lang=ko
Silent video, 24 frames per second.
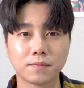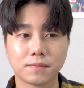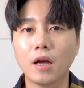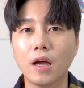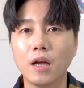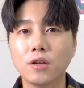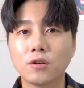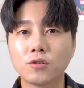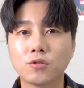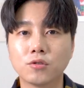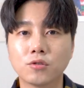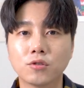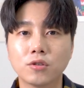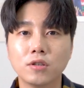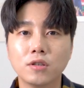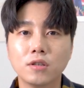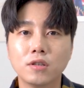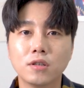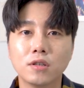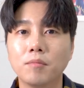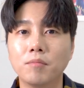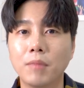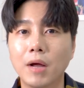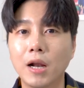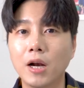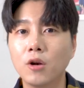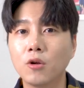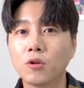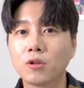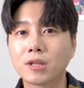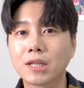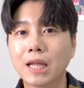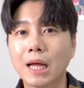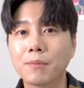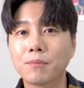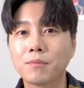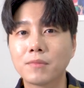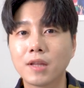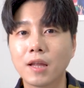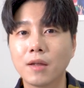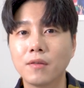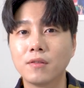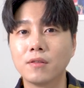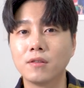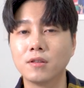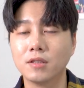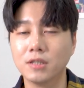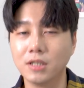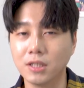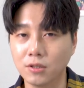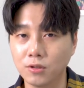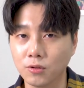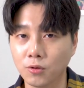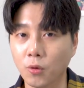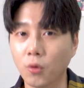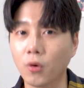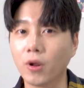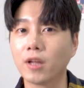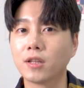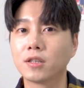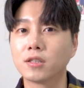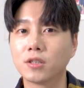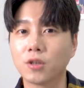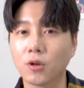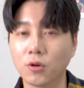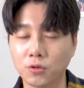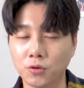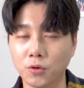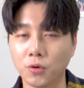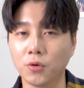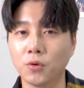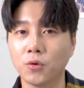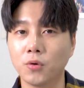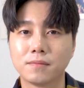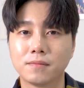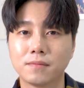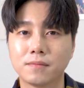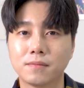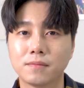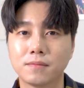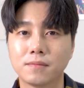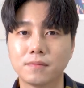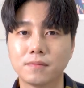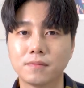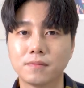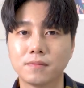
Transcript: 헤이 구글 멜론 탑10 노래 틀어줘 멜론